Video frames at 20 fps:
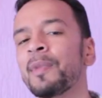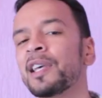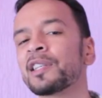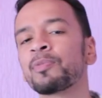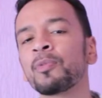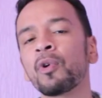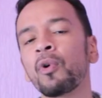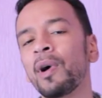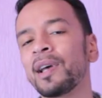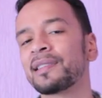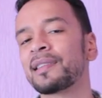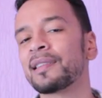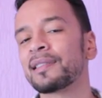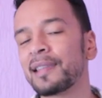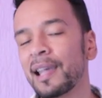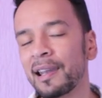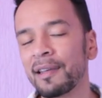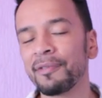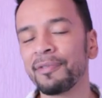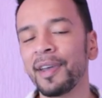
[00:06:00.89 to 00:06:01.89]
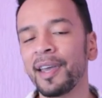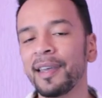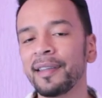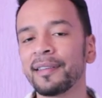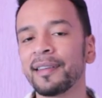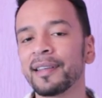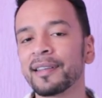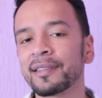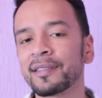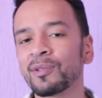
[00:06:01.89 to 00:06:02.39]
mesmo com essas
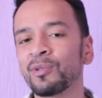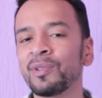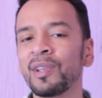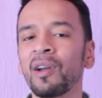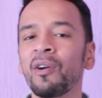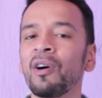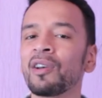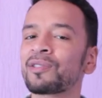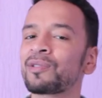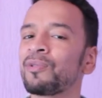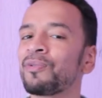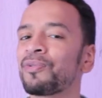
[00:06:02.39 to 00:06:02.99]
televendas, o negócio